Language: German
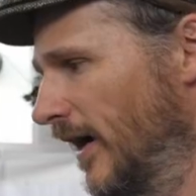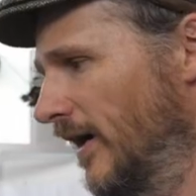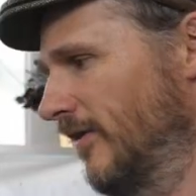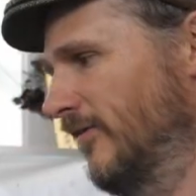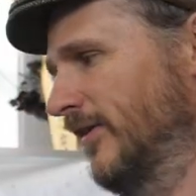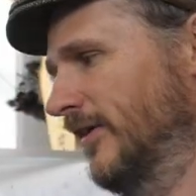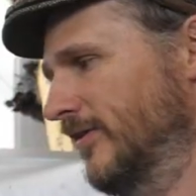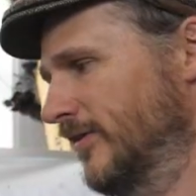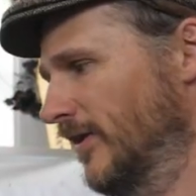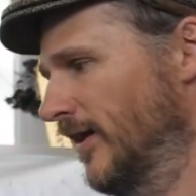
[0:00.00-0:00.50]

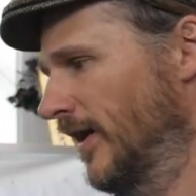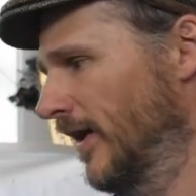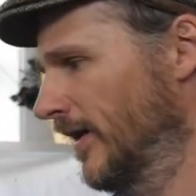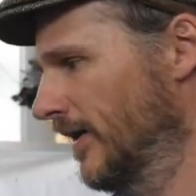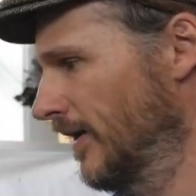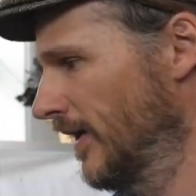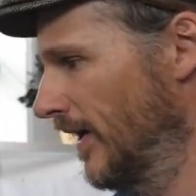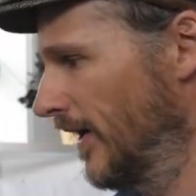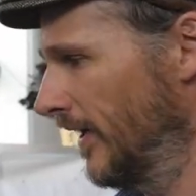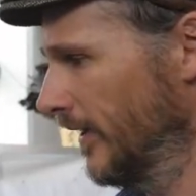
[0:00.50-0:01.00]

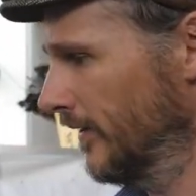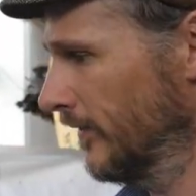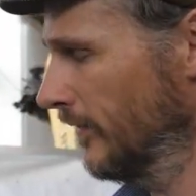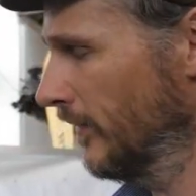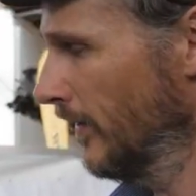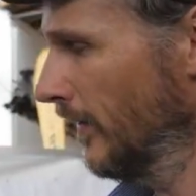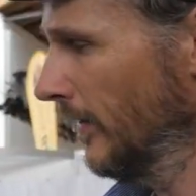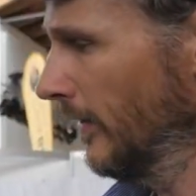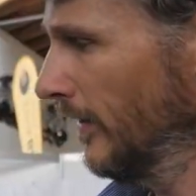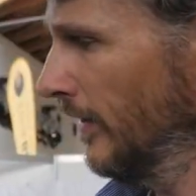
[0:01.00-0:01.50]

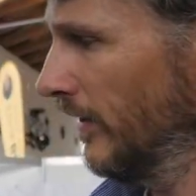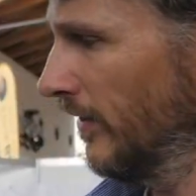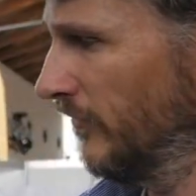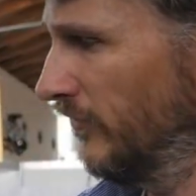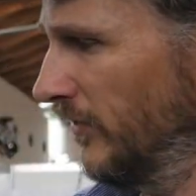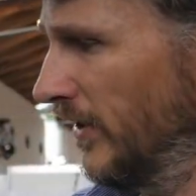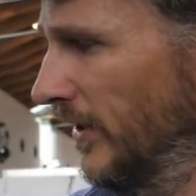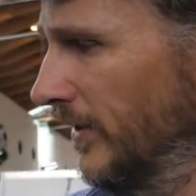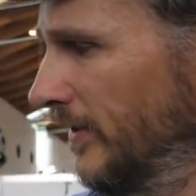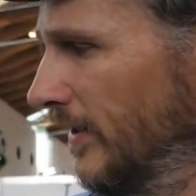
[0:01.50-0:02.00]
Allwasseranlagen,
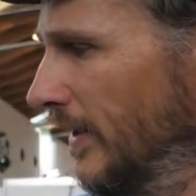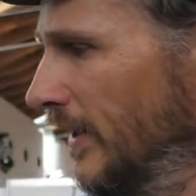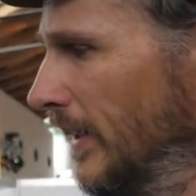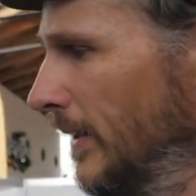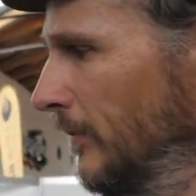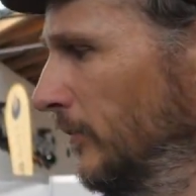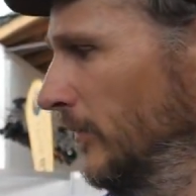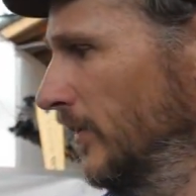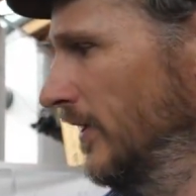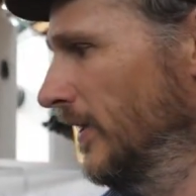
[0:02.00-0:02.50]
werden
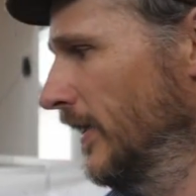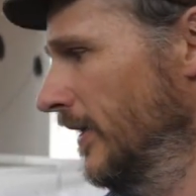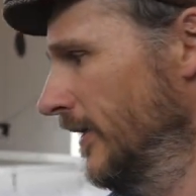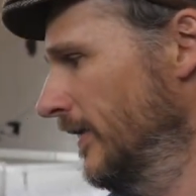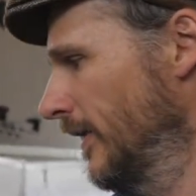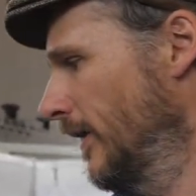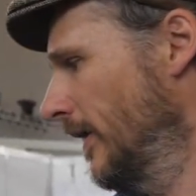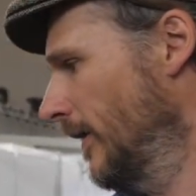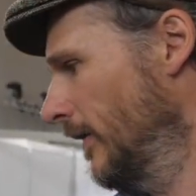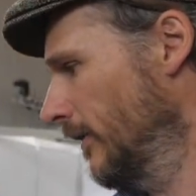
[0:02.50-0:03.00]
eben
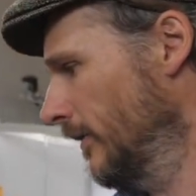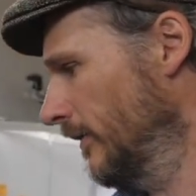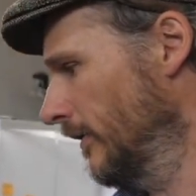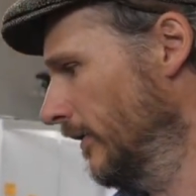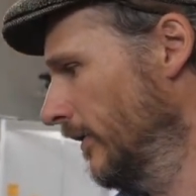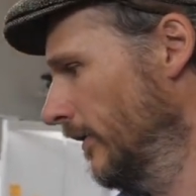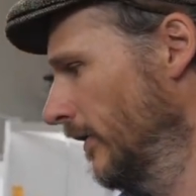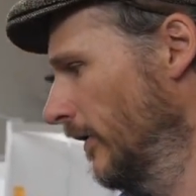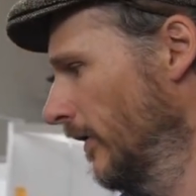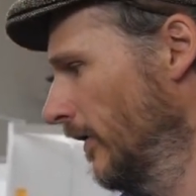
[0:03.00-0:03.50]
je nach,
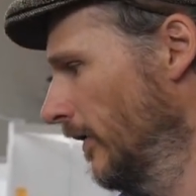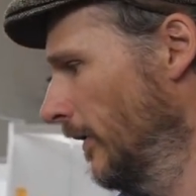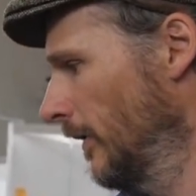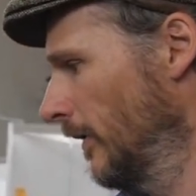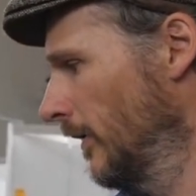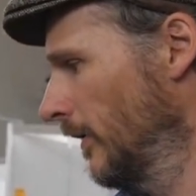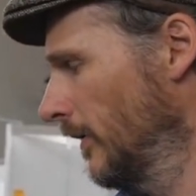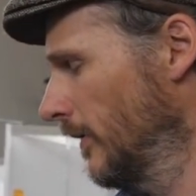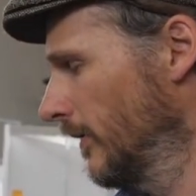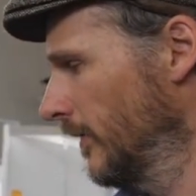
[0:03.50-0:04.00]

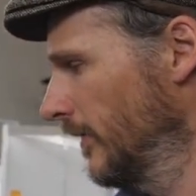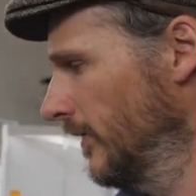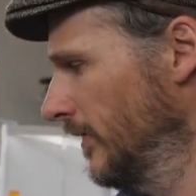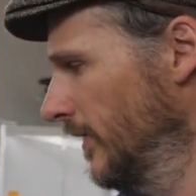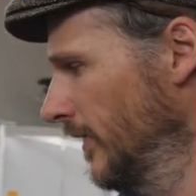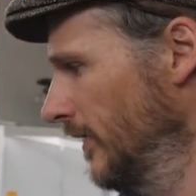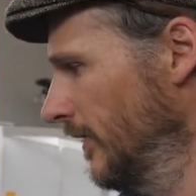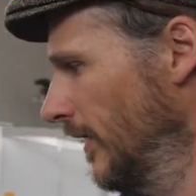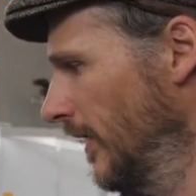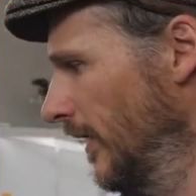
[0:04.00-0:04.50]
äh,
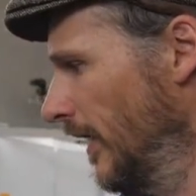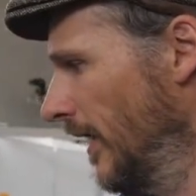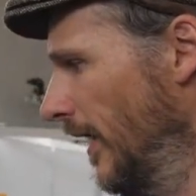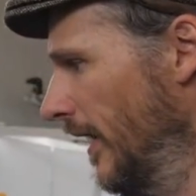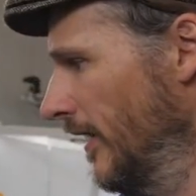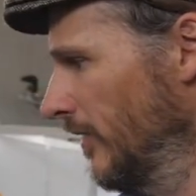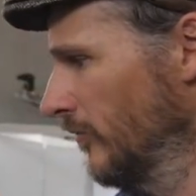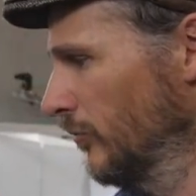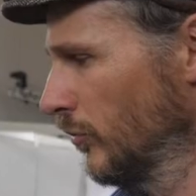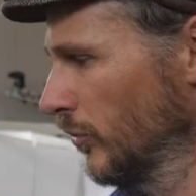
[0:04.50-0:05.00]
je nach
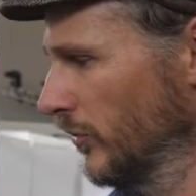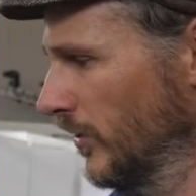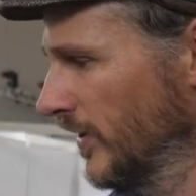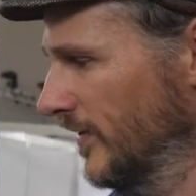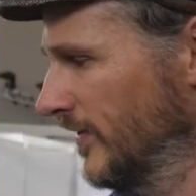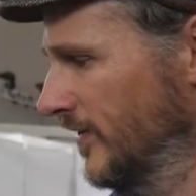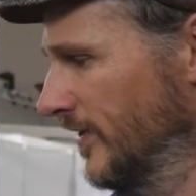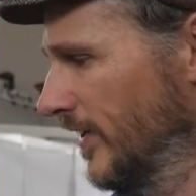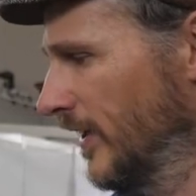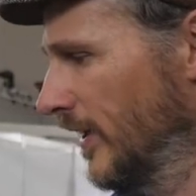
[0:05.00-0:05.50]

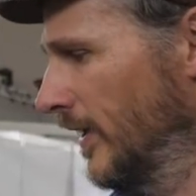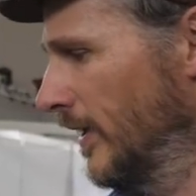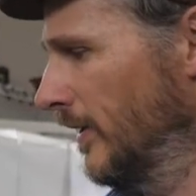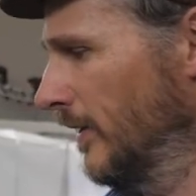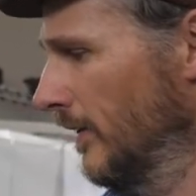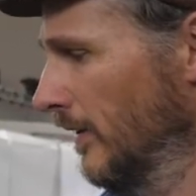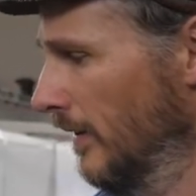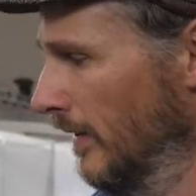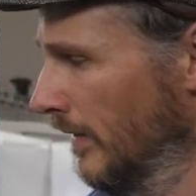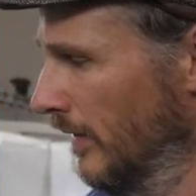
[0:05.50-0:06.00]

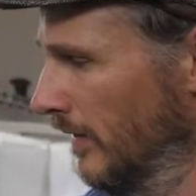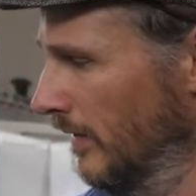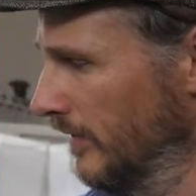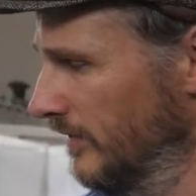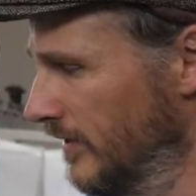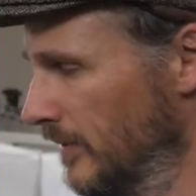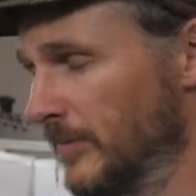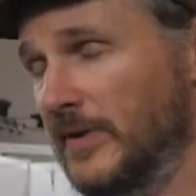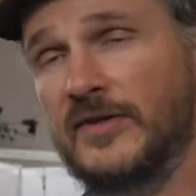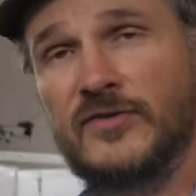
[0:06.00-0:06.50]
Einwohnerzahl
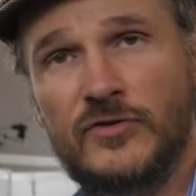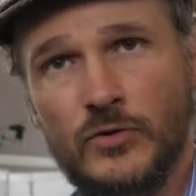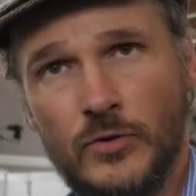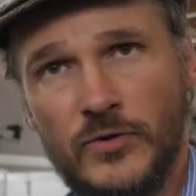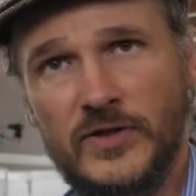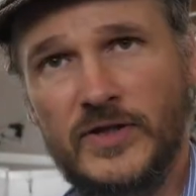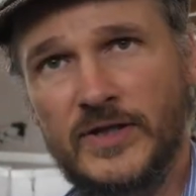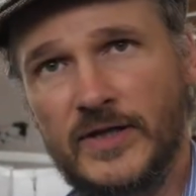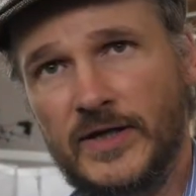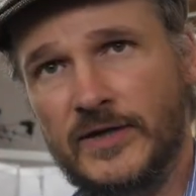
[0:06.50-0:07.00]

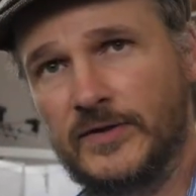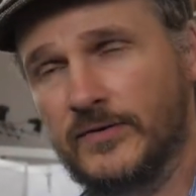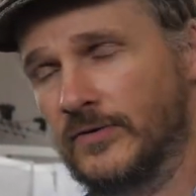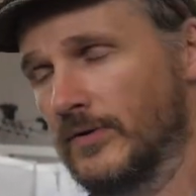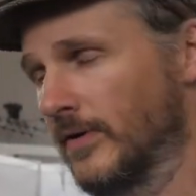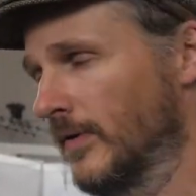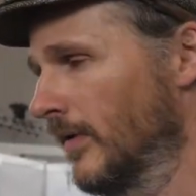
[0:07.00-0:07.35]
dimensioniert.